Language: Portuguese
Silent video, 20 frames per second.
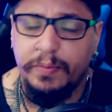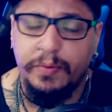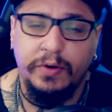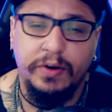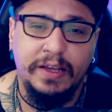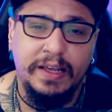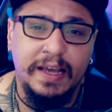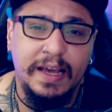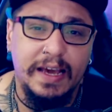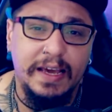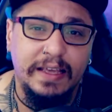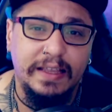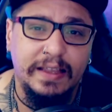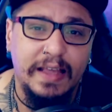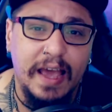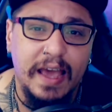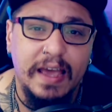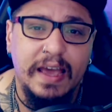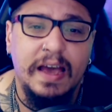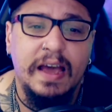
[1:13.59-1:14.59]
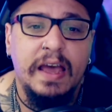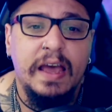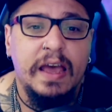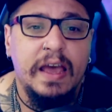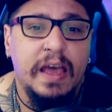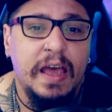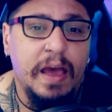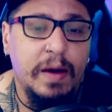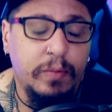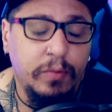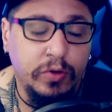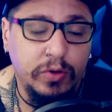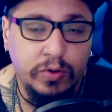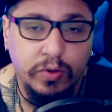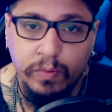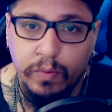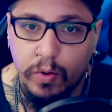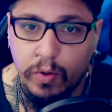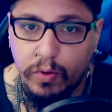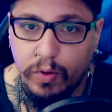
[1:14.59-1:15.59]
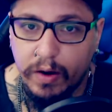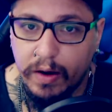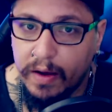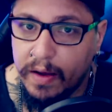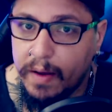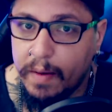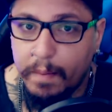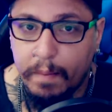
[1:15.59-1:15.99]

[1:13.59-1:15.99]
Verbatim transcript: porque a ideia é muito boa.